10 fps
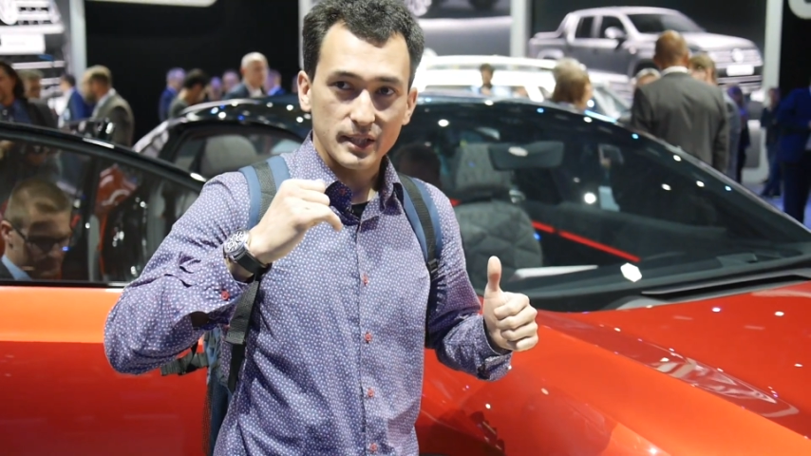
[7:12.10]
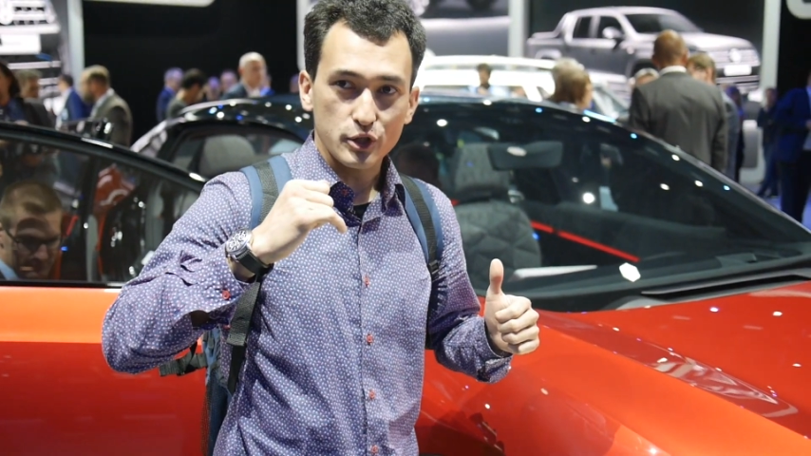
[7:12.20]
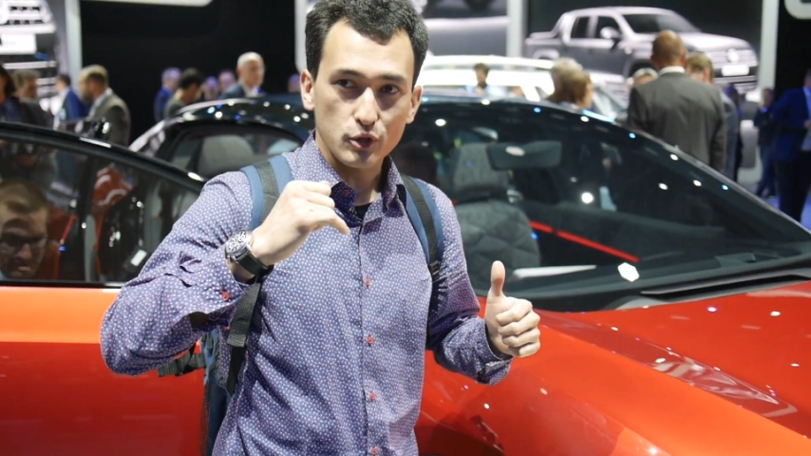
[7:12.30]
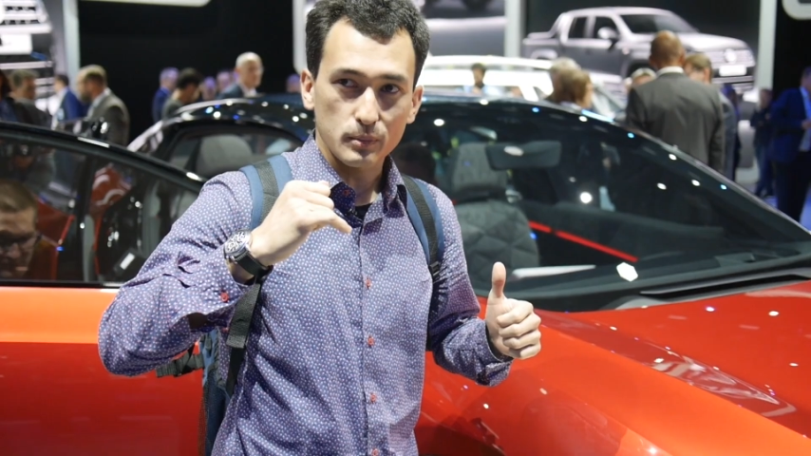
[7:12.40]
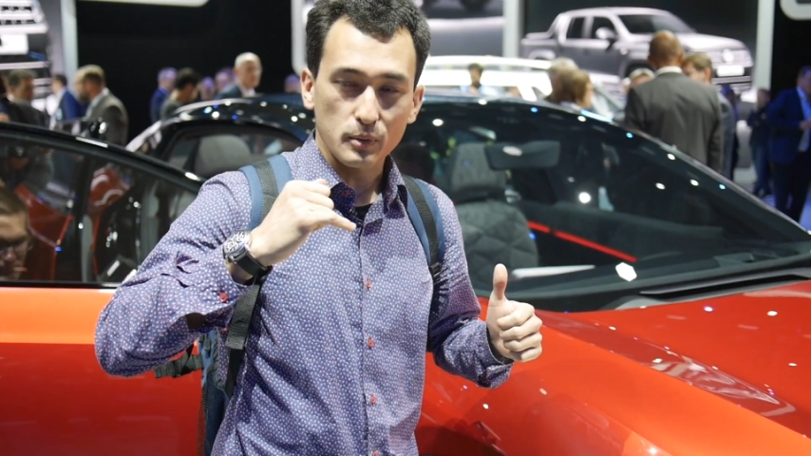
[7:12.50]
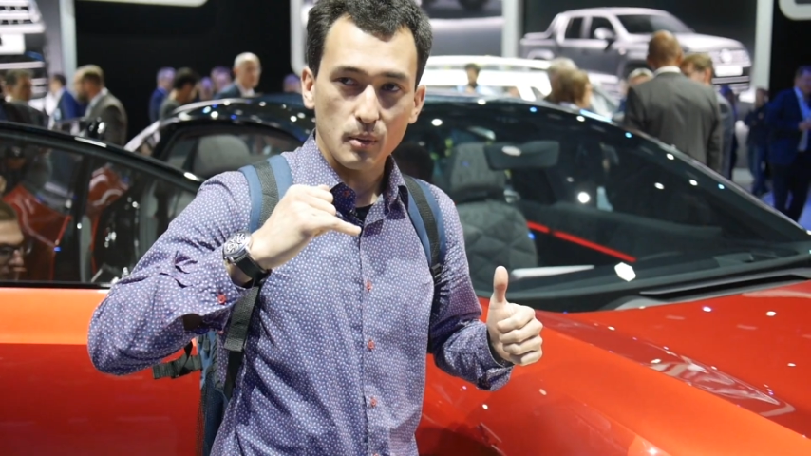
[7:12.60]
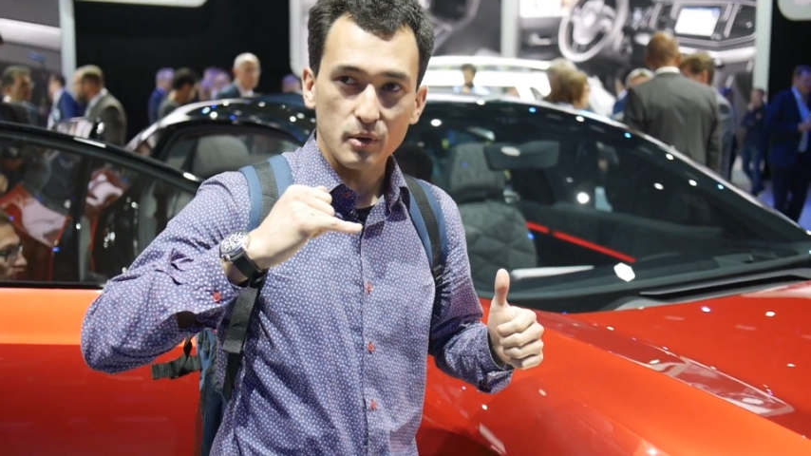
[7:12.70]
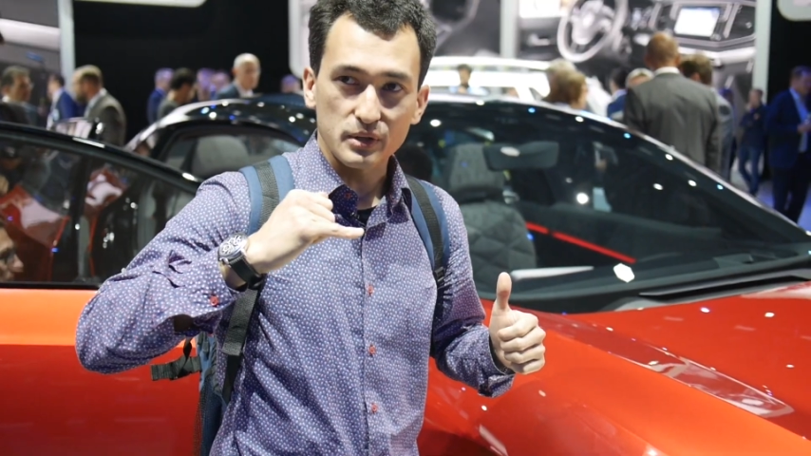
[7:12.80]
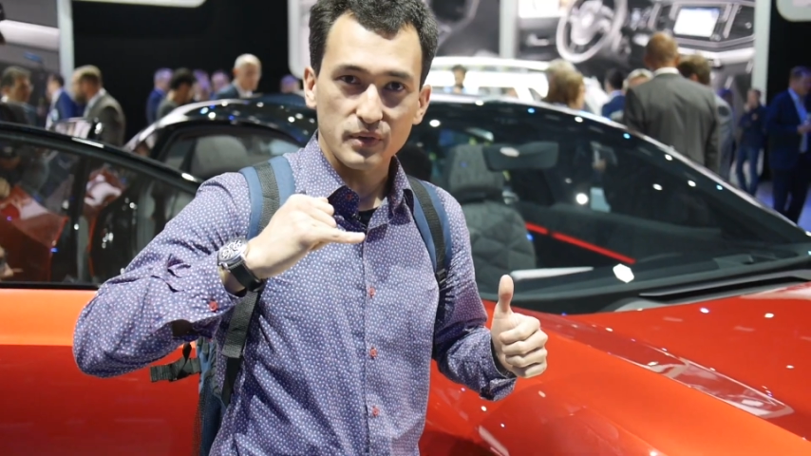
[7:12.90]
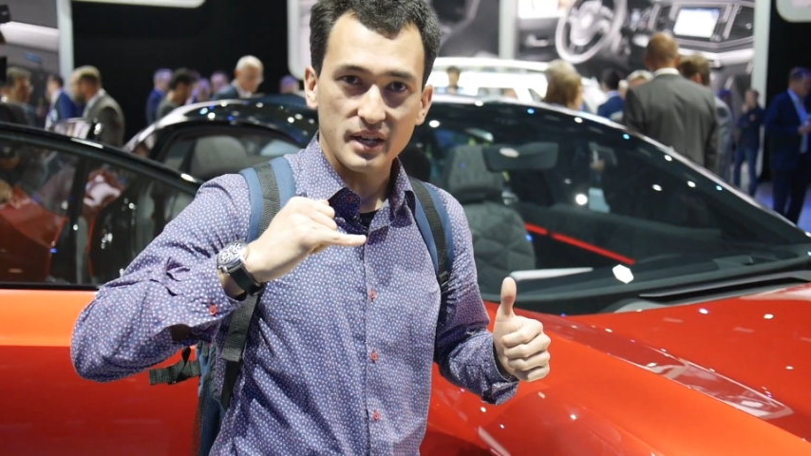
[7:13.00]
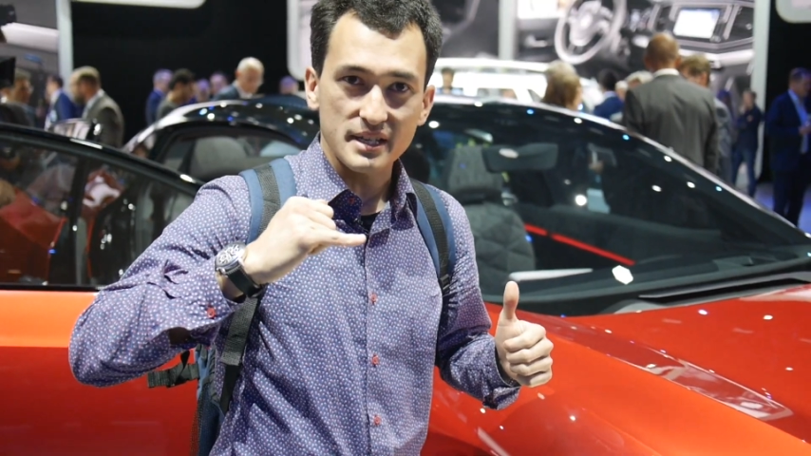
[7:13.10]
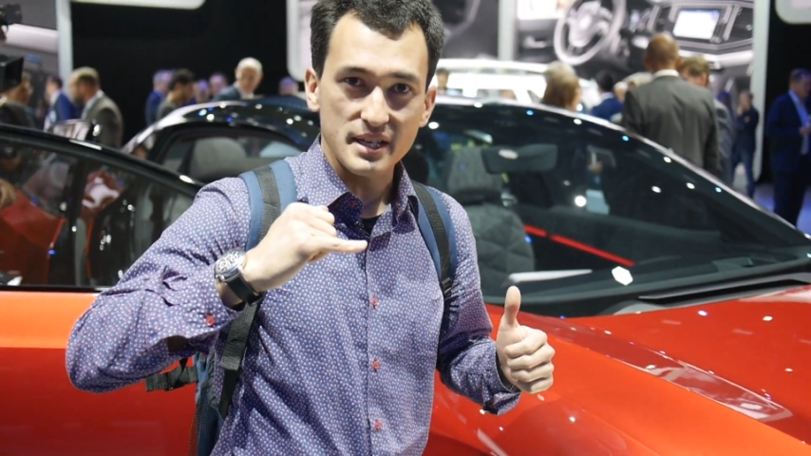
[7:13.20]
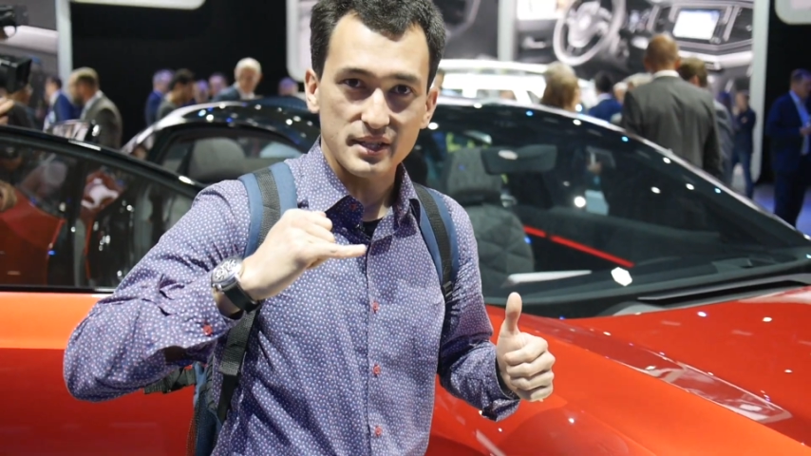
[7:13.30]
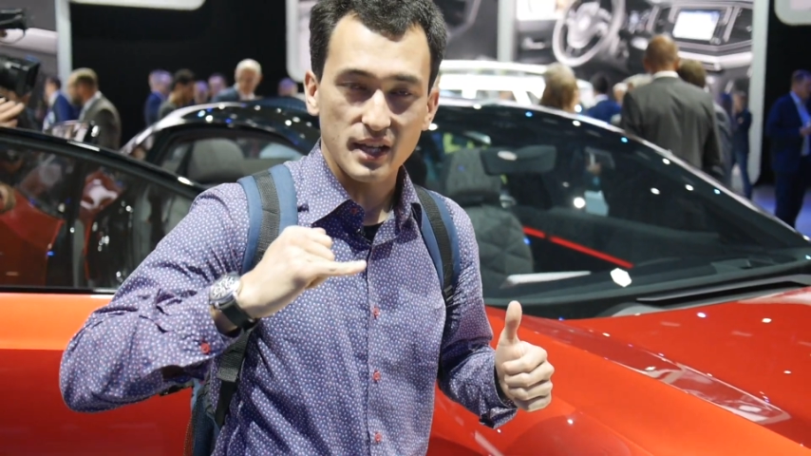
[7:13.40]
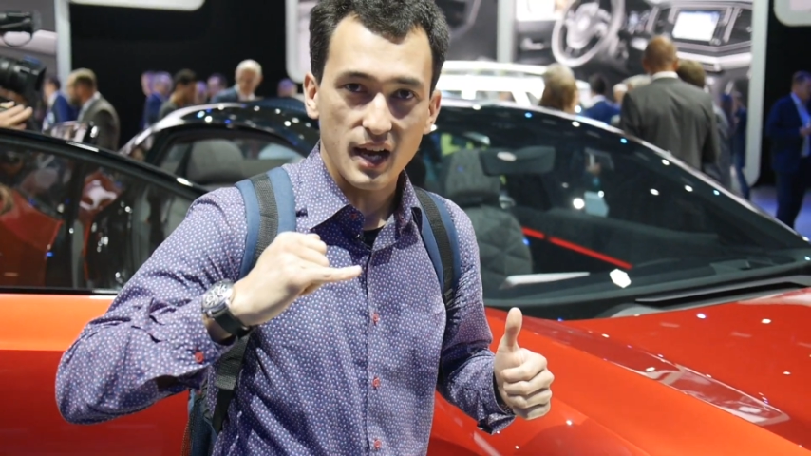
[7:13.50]
начнет пробовать
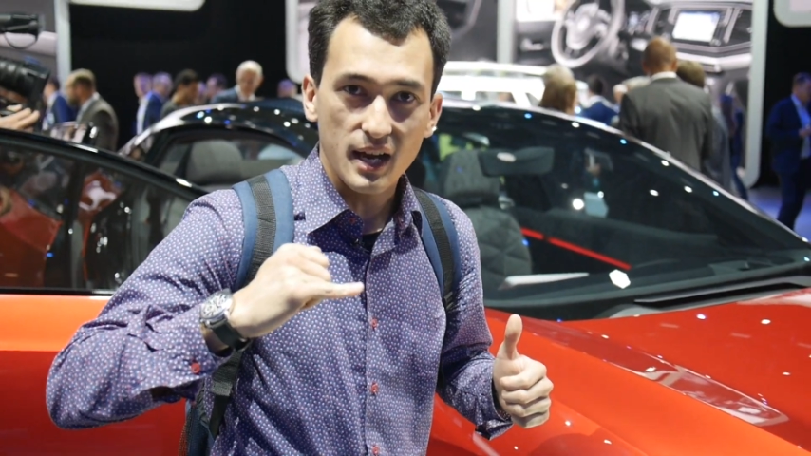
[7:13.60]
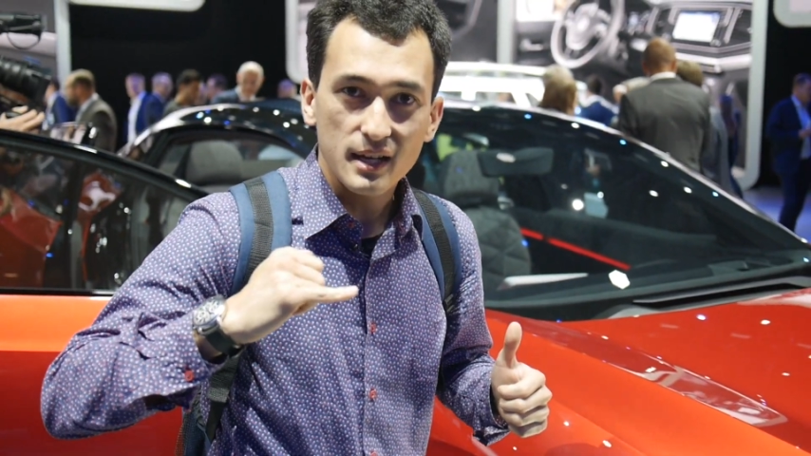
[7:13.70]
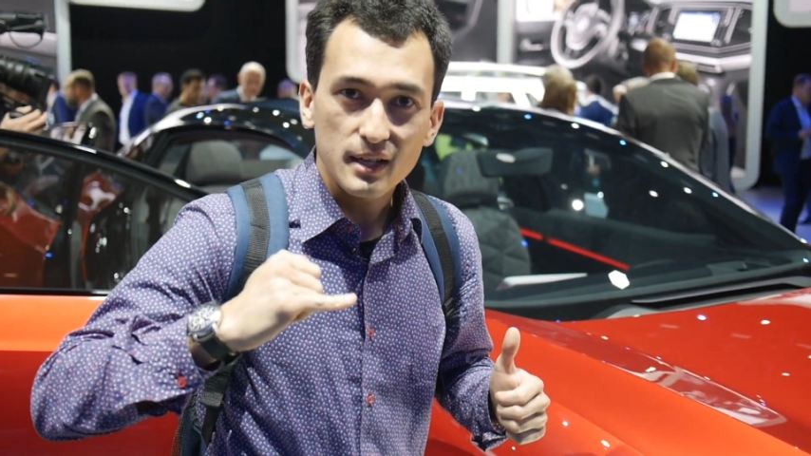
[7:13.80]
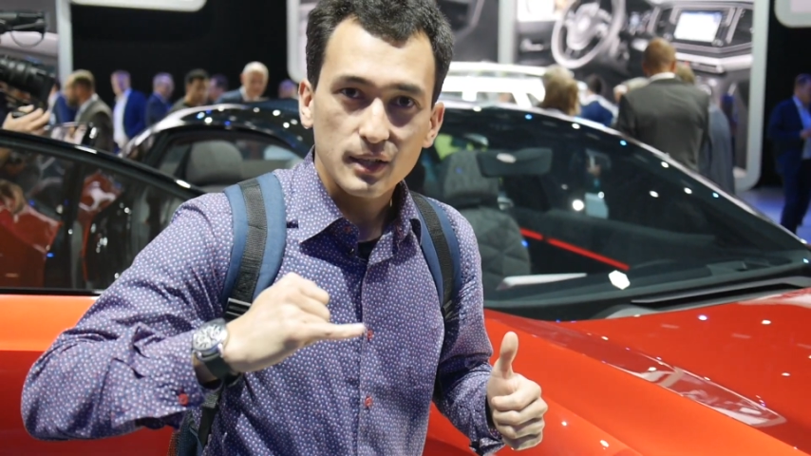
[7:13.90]
выходить на